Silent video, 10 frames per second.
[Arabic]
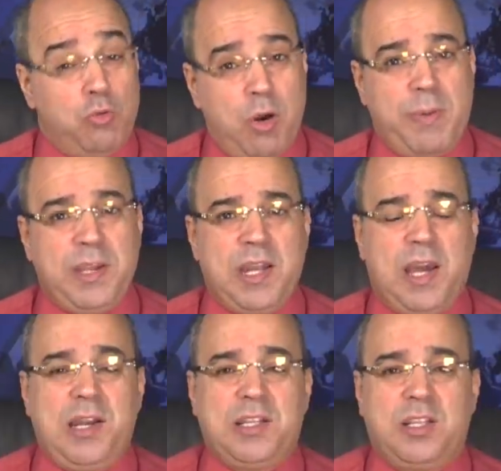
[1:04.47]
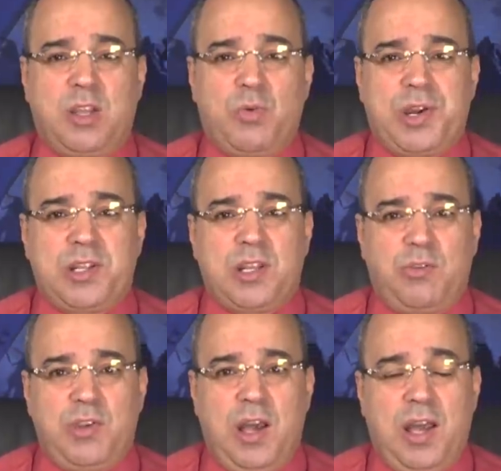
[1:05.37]
وبينها التي تورطت
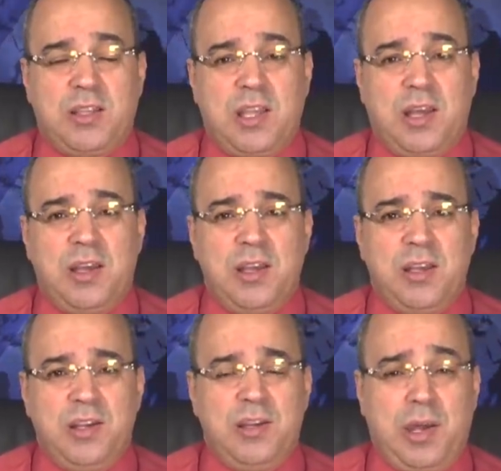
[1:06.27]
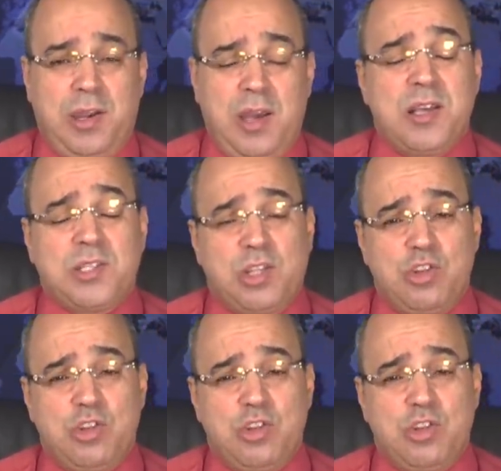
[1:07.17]
فيها حتى لرئاسة